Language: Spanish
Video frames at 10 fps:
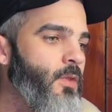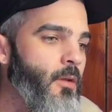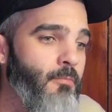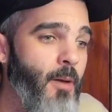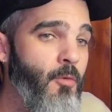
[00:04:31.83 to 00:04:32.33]

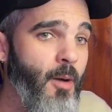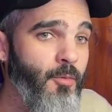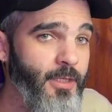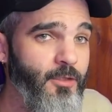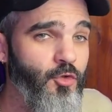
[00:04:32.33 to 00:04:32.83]
Vamos a
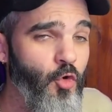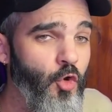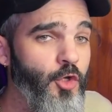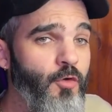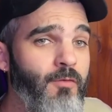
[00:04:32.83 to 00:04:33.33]
poner todo
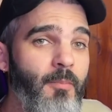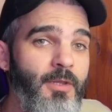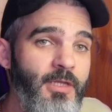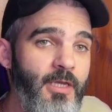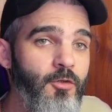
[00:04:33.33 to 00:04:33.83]
lo que nos va
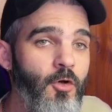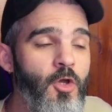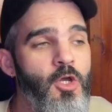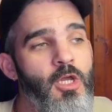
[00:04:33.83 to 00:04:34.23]
pidiendo,